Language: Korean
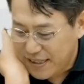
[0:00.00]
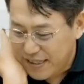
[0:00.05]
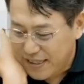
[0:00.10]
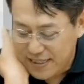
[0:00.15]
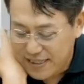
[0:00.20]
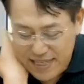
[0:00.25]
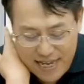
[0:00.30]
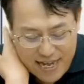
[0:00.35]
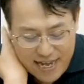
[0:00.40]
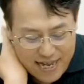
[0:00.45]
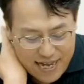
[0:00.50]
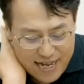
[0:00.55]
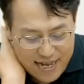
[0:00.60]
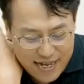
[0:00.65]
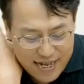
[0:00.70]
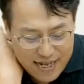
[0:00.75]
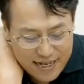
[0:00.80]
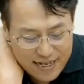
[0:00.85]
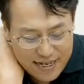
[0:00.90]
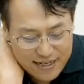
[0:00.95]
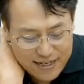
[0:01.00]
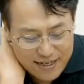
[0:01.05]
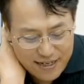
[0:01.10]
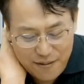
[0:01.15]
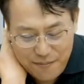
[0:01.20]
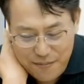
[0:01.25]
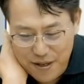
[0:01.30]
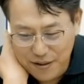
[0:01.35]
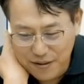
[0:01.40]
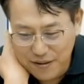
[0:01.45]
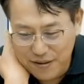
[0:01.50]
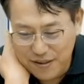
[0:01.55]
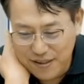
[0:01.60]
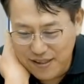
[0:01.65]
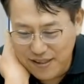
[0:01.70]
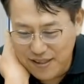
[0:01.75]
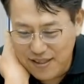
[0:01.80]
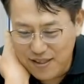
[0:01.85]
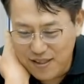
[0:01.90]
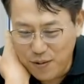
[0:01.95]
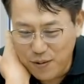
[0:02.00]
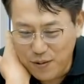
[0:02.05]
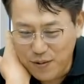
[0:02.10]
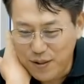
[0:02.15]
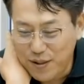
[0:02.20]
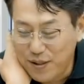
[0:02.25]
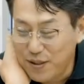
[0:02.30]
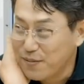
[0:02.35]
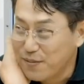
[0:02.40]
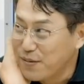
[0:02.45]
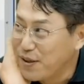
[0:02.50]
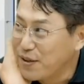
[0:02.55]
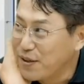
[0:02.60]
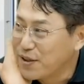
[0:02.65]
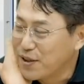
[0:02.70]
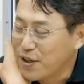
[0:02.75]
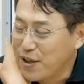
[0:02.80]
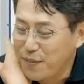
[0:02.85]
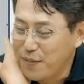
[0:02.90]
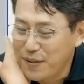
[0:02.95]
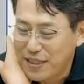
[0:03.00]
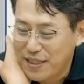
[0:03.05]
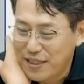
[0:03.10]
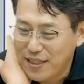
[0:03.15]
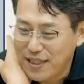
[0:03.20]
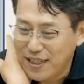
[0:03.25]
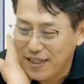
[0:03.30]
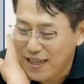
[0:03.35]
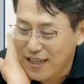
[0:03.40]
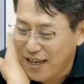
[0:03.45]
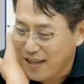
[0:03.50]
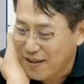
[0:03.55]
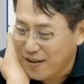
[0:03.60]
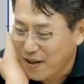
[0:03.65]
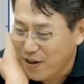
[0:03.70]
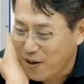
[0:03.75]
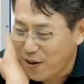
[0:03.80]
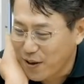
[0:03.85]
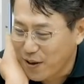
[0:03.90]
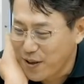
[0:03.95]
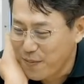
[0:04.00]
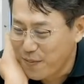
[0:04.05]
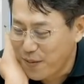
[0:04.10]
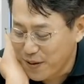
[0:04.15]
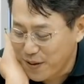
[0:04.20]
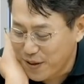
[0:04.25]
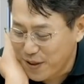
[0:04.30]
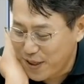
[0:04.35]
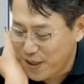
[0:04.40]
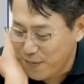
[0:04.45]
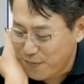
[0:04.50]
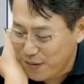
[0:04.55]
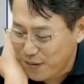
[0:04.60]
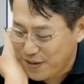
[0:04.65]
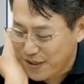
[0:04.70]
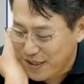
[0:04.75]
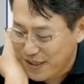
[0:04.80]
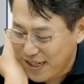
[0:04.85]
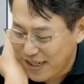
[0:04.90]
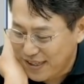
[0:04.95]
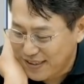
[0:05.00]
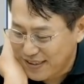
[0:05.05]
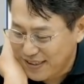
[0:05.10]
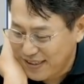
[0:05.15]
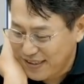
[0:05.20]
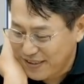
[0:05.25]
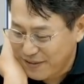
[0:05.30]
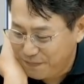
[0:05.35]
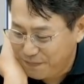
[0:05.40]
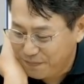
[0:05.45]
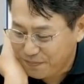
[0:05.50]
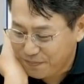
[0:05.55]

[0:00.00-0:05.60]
자, 그러면 오늘 뭐 처음에 시작에 거의 뭐 20분 이상을